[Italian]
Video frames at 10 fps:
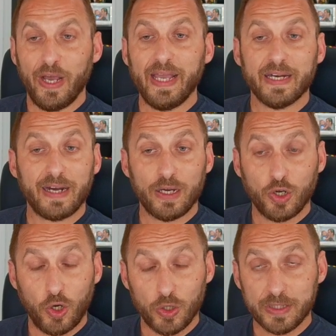è in
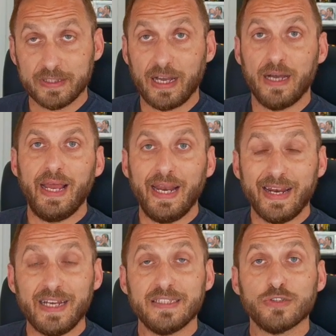raccolta e le
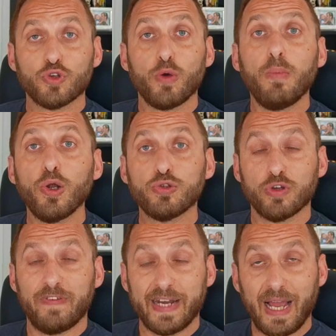rese sono
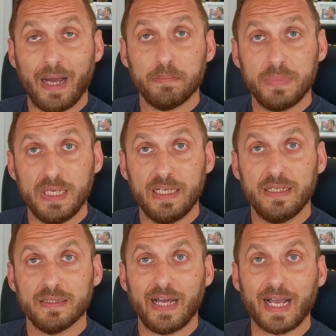molto
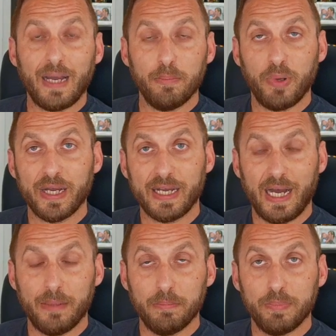variabili da campo a
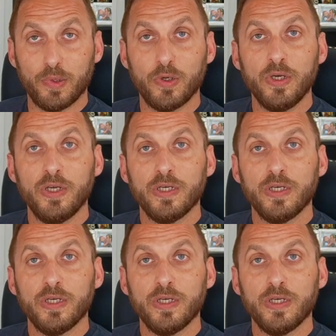campo